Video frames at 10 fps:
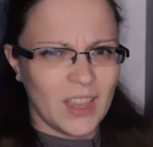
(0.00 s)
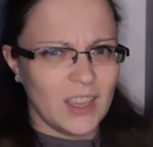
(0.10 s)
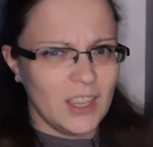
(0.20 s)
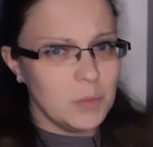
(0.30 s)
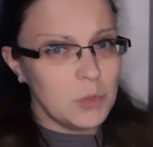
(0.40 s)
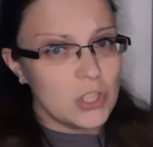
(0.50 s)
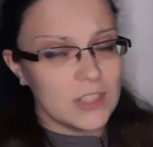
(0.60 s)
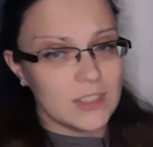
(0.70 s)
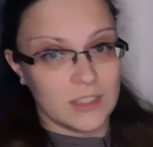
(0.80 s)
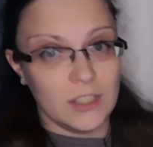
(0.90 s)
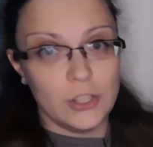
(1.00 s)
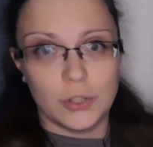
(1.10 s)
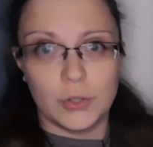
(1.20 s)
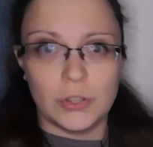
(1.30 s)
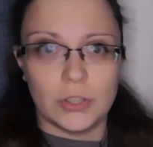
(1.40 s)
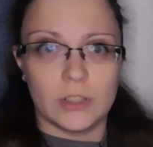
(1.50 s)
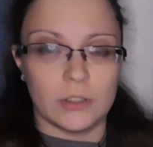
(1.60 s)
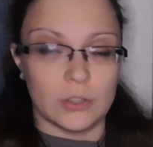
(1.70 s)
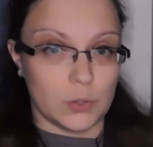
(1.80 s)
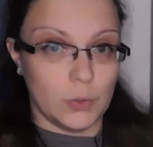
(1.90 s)
И можно сказать, что это
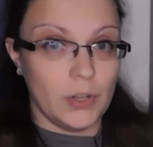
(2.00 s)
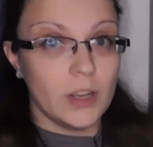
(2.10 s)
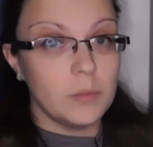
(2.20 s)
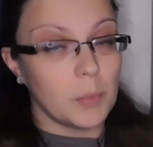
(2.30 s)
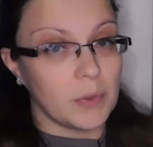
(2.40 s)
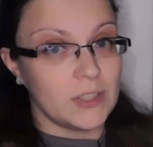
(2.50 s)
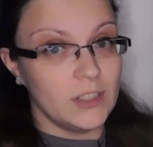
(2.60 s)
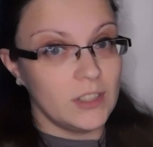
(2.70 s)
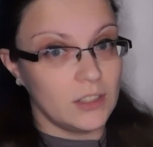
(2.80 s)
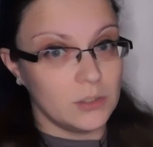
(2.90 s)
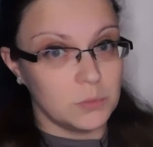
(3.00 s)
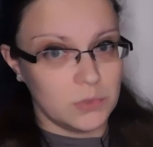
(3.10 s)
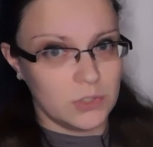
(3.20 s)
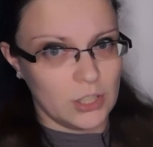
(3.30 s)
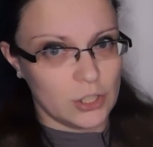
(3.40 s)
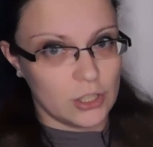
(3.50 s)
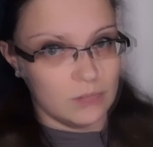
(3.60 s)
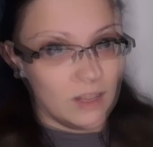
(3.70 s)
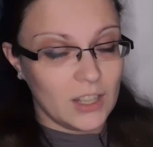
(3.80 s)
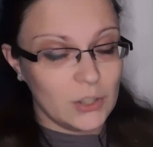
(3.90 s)
история попаданки Саши
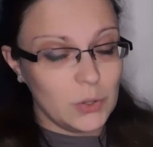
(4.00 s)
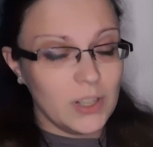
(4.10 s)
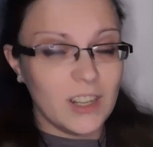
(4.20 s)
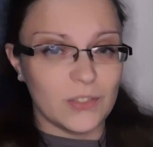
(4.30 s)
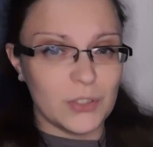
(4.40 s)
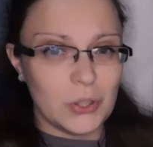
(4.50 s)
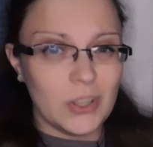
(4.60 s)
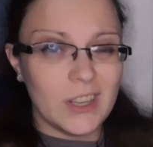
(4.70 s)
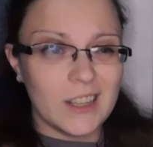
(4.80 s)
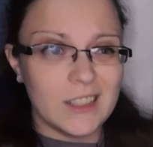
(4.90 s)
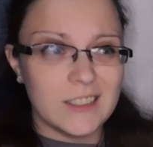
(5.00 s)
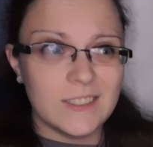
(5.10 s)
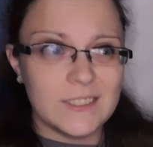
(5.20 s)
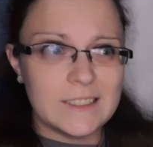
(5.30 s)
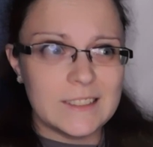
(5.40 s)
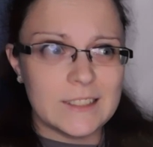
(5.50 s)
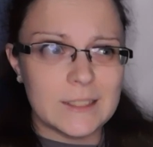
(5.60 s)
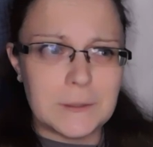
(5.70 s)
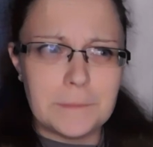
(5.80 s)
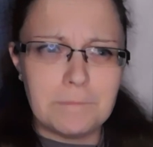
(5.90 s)
которая в итоге
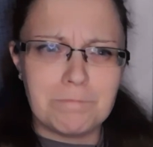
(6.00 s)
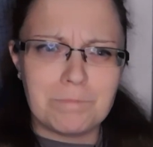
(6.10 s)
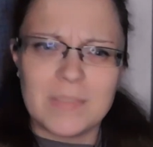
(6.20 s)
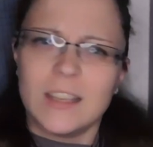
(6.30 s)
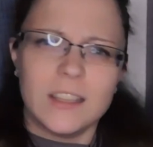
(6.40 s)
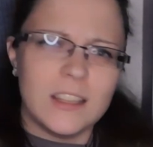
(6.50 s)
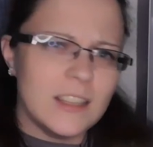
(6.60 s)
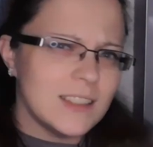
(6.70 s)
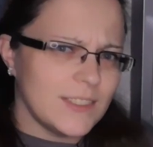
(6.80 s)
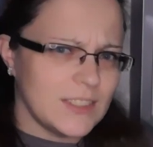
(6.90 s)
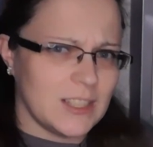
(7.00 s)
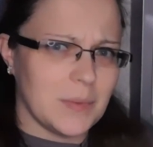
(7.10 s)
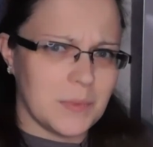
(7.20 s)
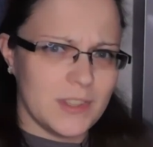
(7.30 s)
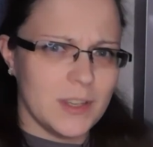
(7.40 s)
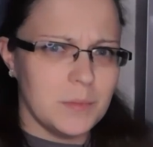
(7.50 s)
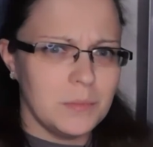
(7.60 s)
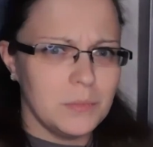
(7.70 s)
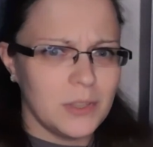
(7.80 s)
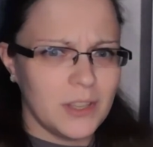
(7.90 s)
оказывается не совсем тем,
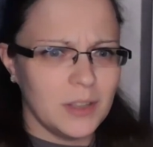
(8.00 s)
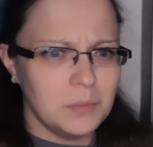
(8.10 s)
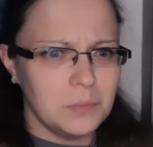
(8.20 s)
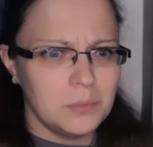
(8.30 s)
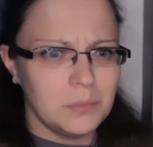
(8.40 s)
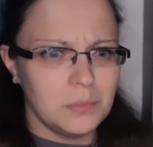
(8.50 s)
кем